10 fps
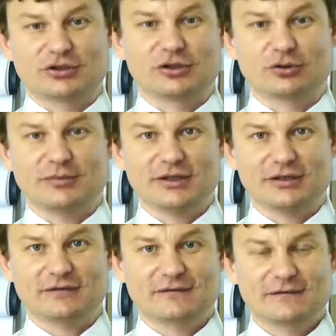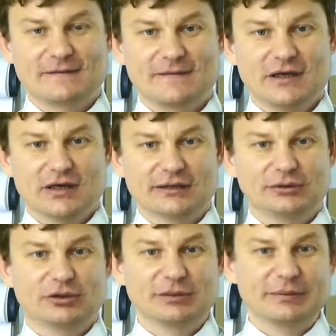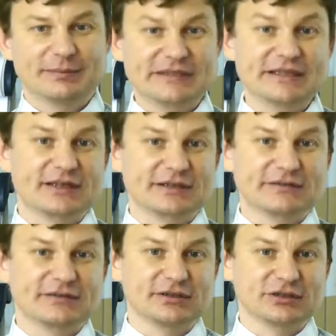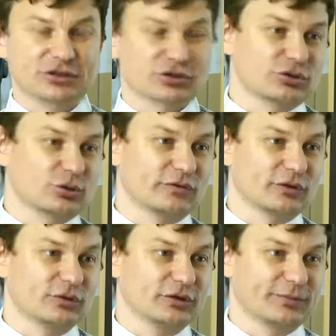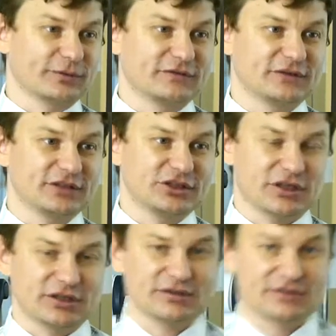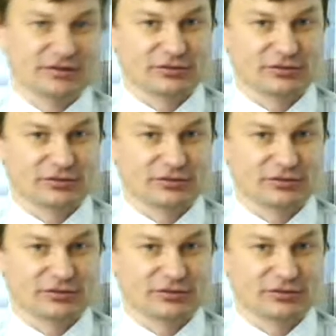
документов, которые мы писали с 2006 года по 2011